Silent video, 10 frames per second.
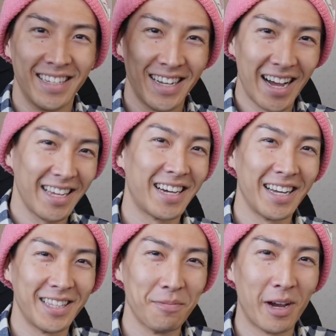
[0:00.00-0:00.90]
はい、
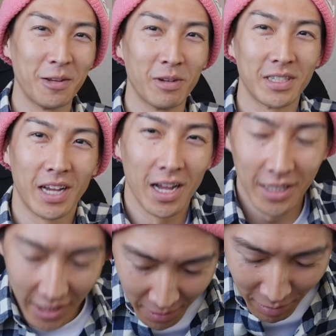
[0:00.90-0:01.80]
帰ってまいりました。
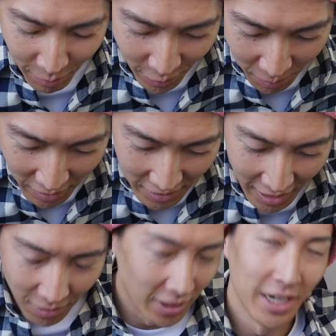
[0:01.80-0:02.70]
ただいま戻りまし
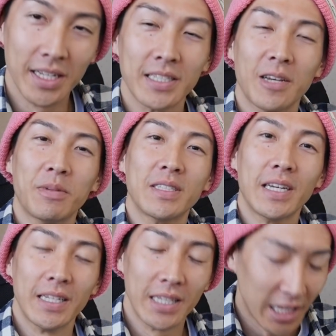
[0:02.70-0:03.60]
た。お帰りなさいま
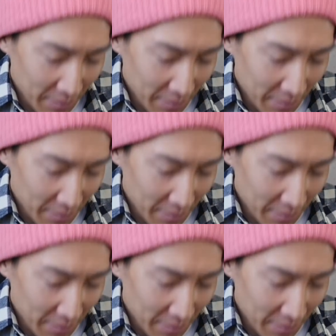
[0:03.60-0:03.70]
せ。ただ